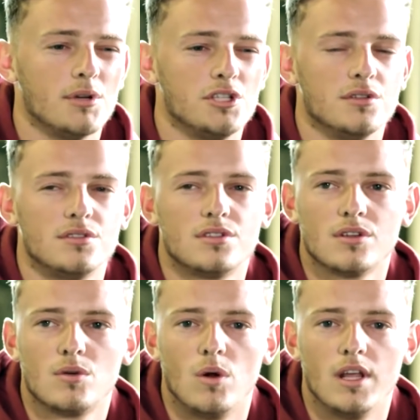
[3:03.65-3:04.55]
produce
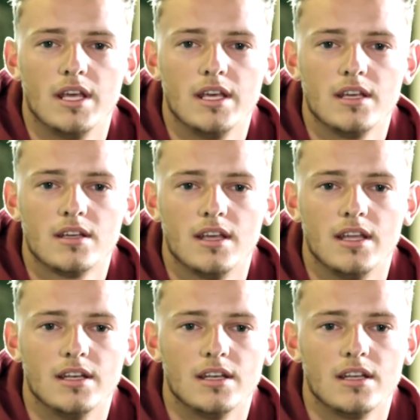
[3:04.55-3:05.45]
quality
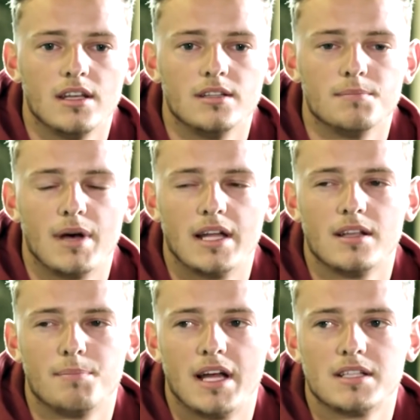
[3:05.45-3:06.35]
in in bad
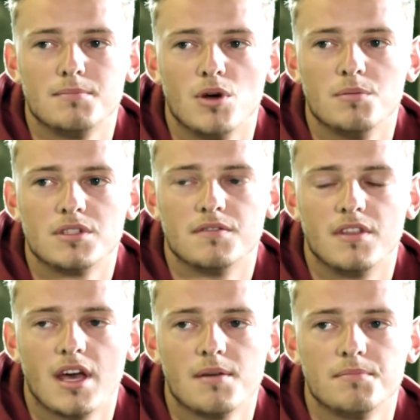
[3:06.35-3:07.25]
bad moments of
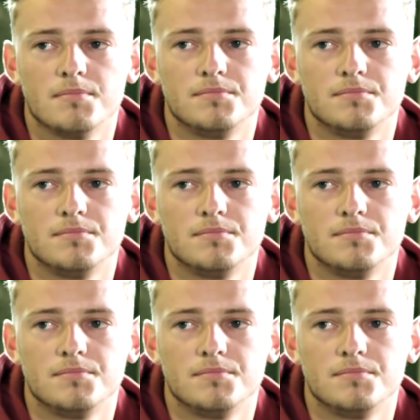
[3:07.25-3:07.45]
the game.